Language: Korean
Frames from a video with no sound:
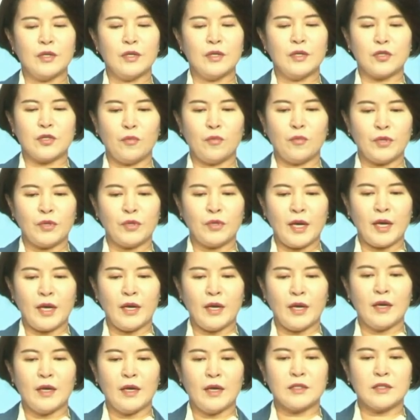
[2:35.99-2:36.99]

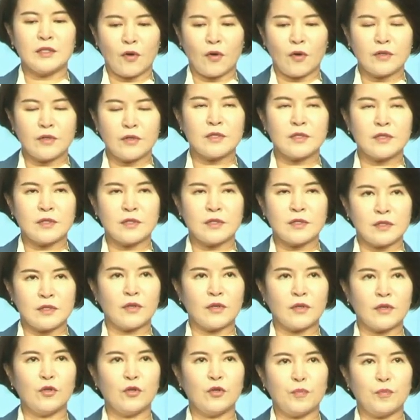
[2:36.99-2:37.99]
정부의
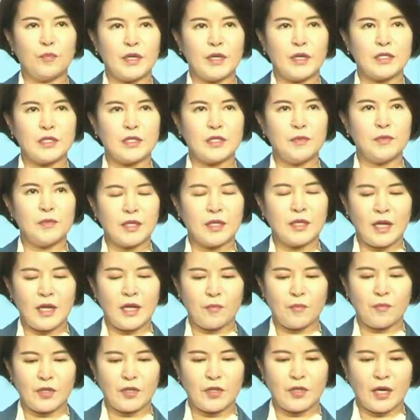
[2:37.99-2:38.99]
적극적인 뒷받침을
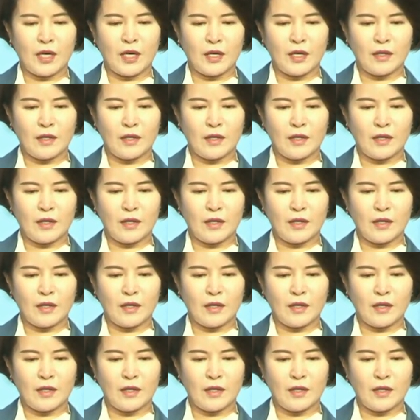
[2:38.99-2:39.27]
기대합니다.